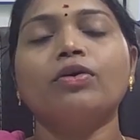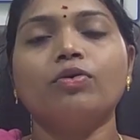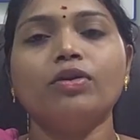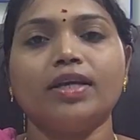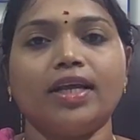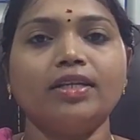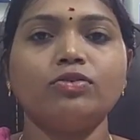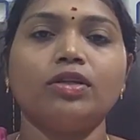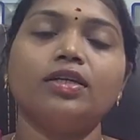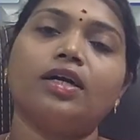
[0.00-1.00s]
உங்களுக்கு என்ன
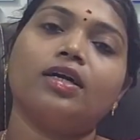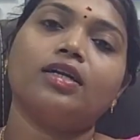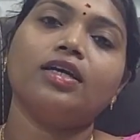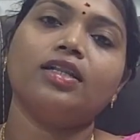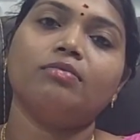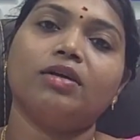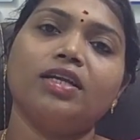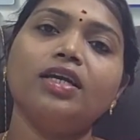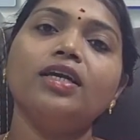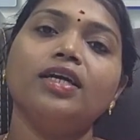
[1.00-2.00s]
சொல்லியிருக்காங்கன்னா இந்த
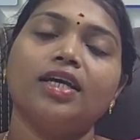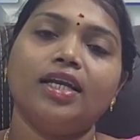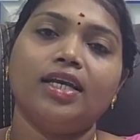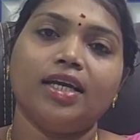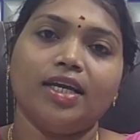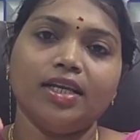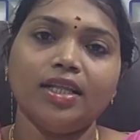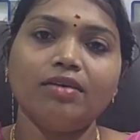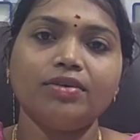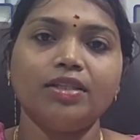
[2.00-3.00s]
மாதிரி நீங்கள் என்ன
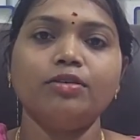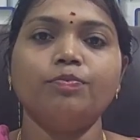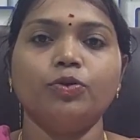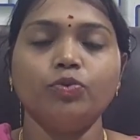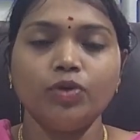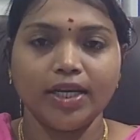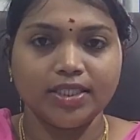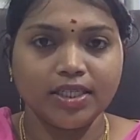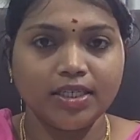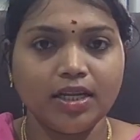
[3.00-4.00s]
தான் வந்து பியூர்
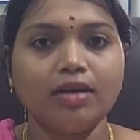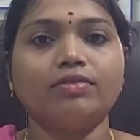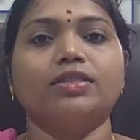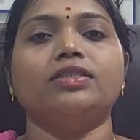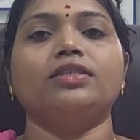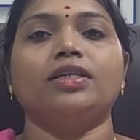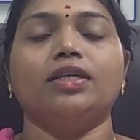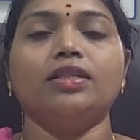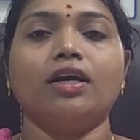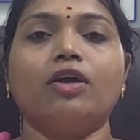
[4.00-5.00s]
ஏஜென்ட்டாக வந்து
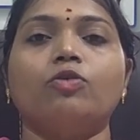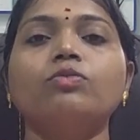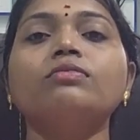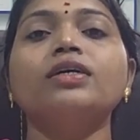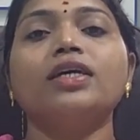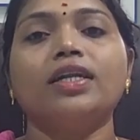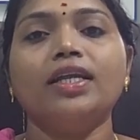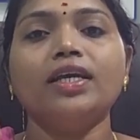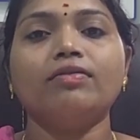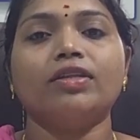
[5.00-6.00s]
இருந்தாலும்
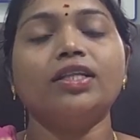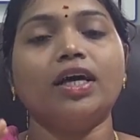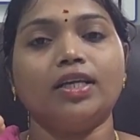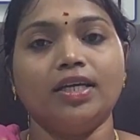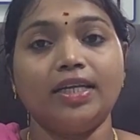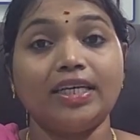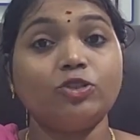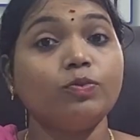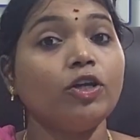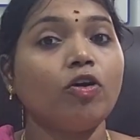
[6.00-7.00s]
நீங்கள் வந்து இட்
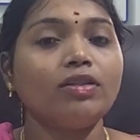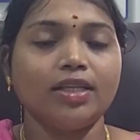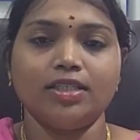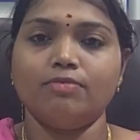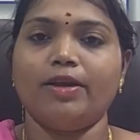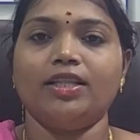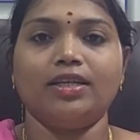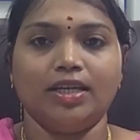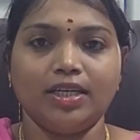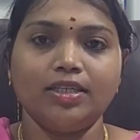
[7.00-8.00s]
ஹேஸ் டு பி ஆத்தரைஸ் பை த
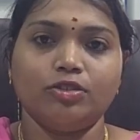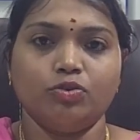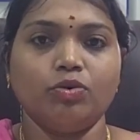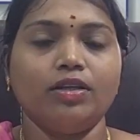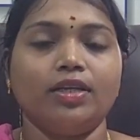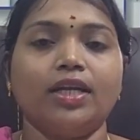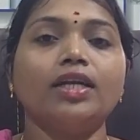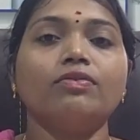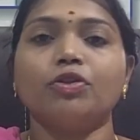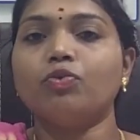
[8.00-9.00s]
டெனண்ட் ஸோ
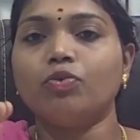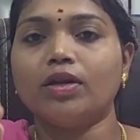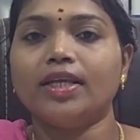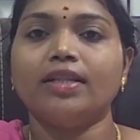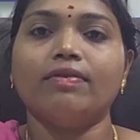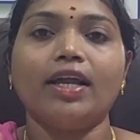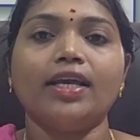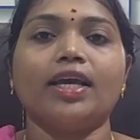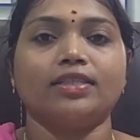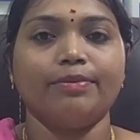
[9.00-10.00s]
டெனண்ட் வந்து உங்களை இந்த
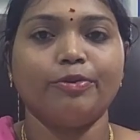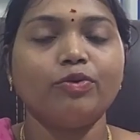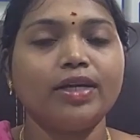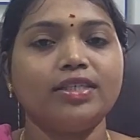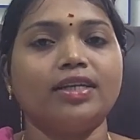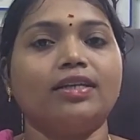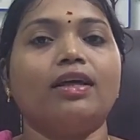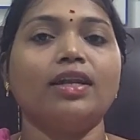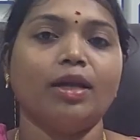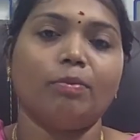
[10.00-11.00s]
வேலையை ஆஸ் எ பியூர் ஏஜென்ட்
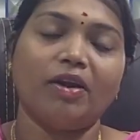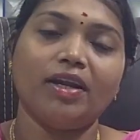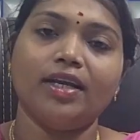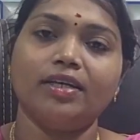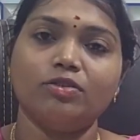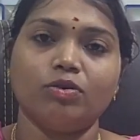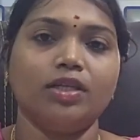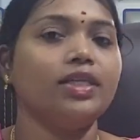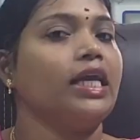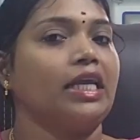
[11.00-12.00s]
தான் நீங்கள் பண்ணுறீங்கன்னு
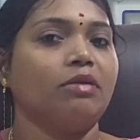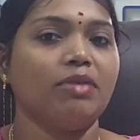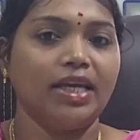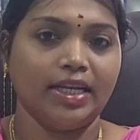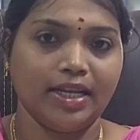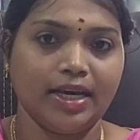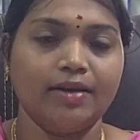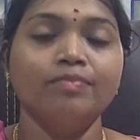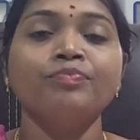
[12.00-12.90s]
சொல்லிட்டு எங்கேயுமே இல்லை